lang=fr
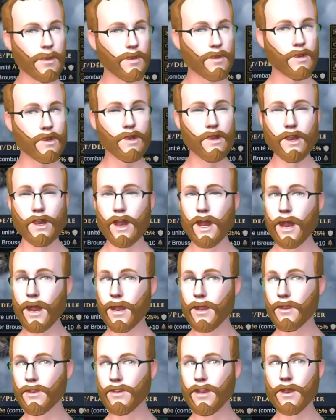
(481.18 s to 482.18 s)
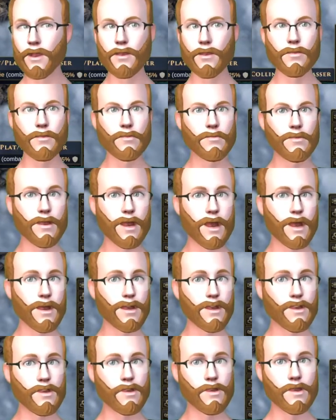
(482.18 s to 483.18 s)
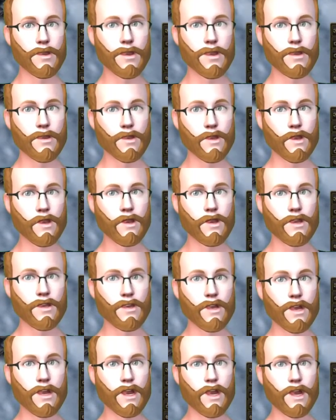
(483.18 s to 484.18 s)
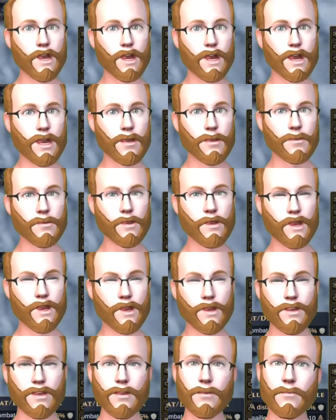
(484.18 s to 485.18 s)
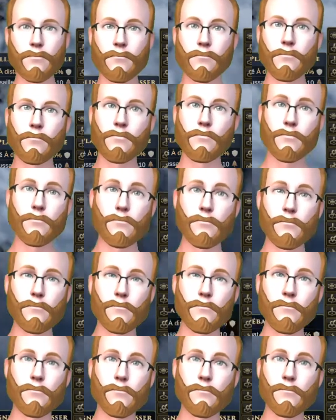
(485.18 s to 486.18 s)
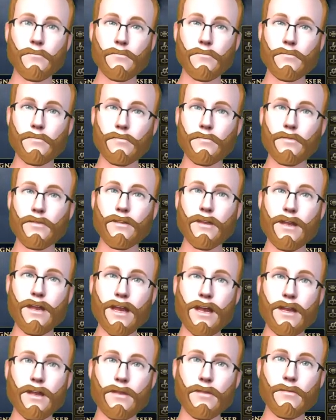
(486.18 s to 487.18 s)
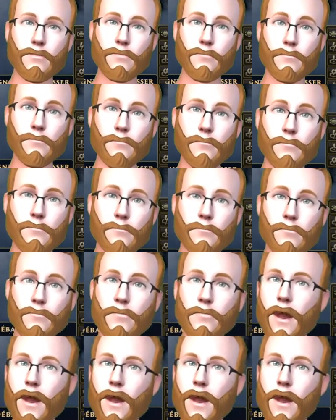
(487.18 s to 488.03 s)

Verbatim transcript: un, peuple voisin avec euh, la religion zoroastrisme, qui est